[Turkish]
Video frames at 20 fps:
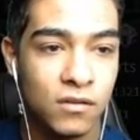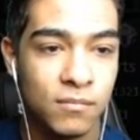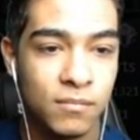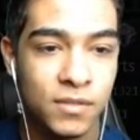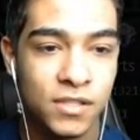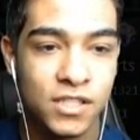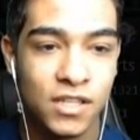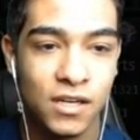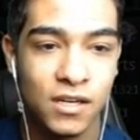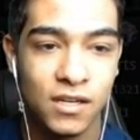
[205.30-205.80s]

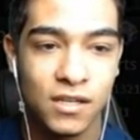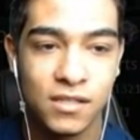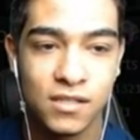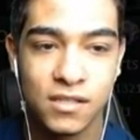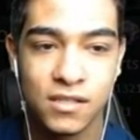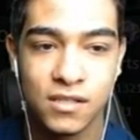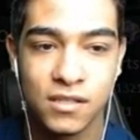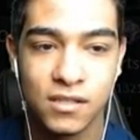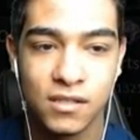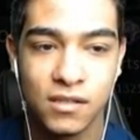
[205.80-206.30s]
Bıçak
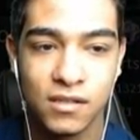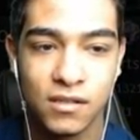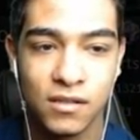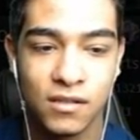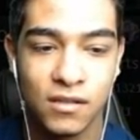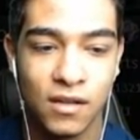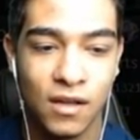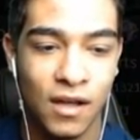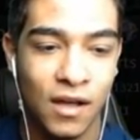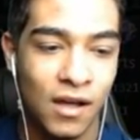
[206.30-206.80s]
kas...
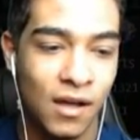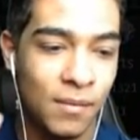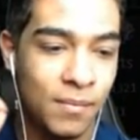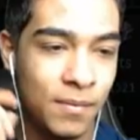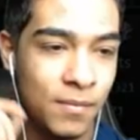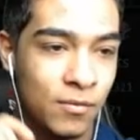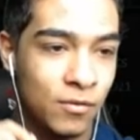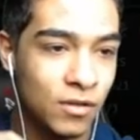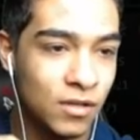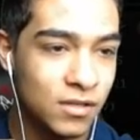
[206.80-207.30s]
Ah be
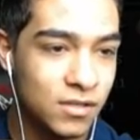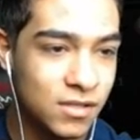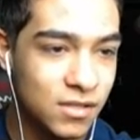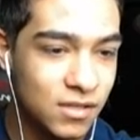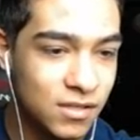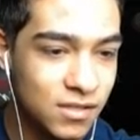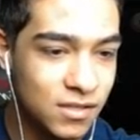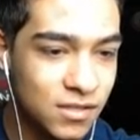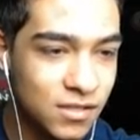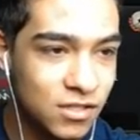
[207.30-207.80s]
bundan
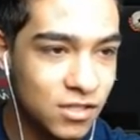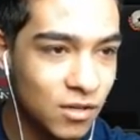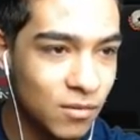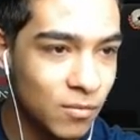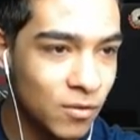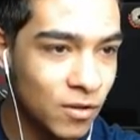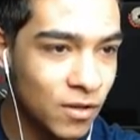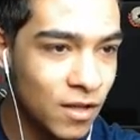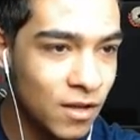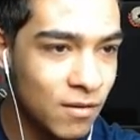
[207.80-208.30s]
sınırsız
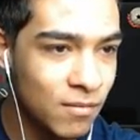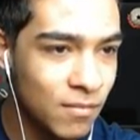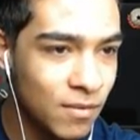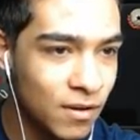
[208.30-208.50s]
çıkmıyor değil mi?